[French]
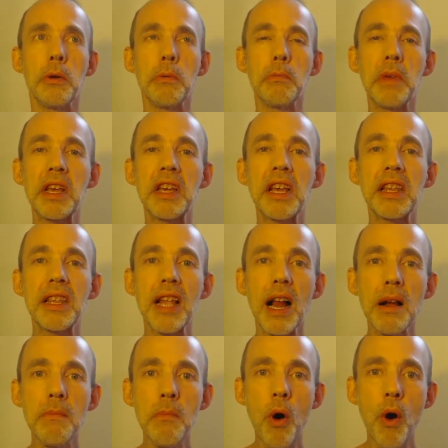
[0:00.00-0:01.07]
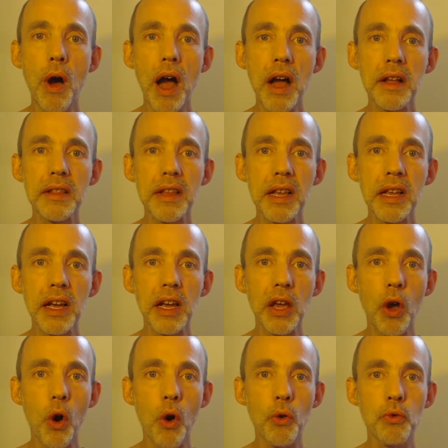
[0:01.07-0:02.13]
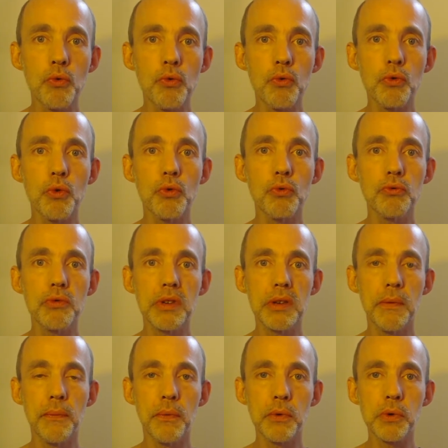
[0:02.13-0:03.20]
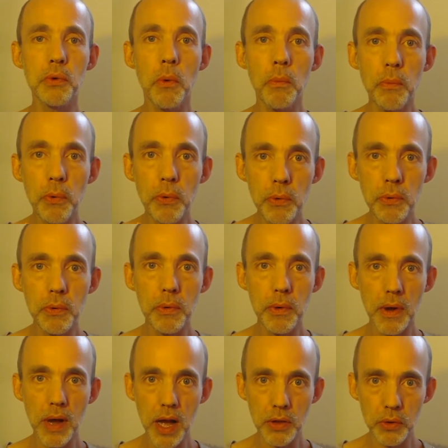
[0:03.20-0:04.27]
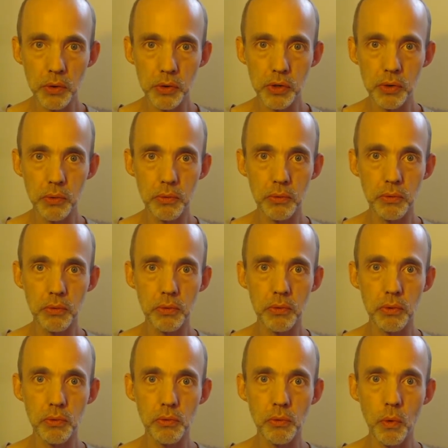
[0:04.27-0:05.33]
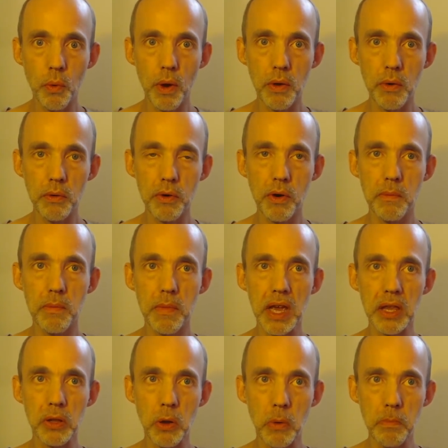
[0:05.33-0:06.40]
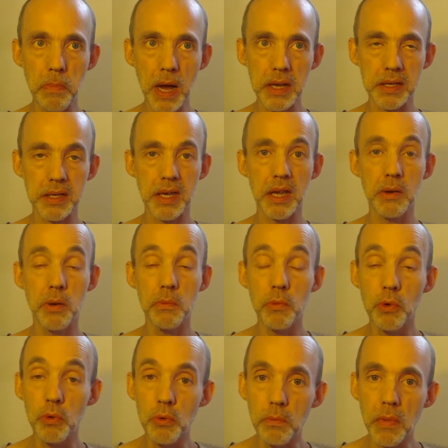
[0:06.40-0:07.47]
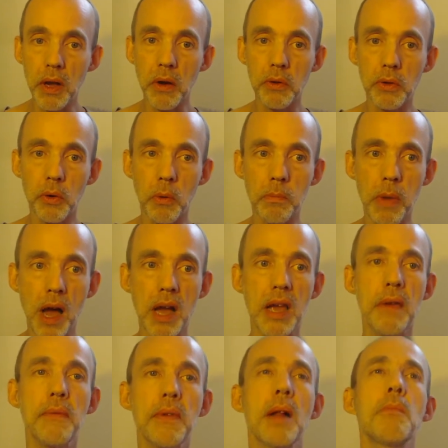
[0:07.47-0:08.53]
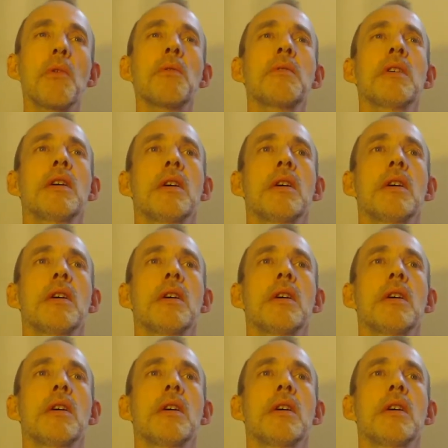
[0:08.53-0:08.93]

mais qui est tellement intégré en nous que nous n'y faisons plus attention, donc nous nous croyons comme étant pas comme nous ne méritons pas, et finalement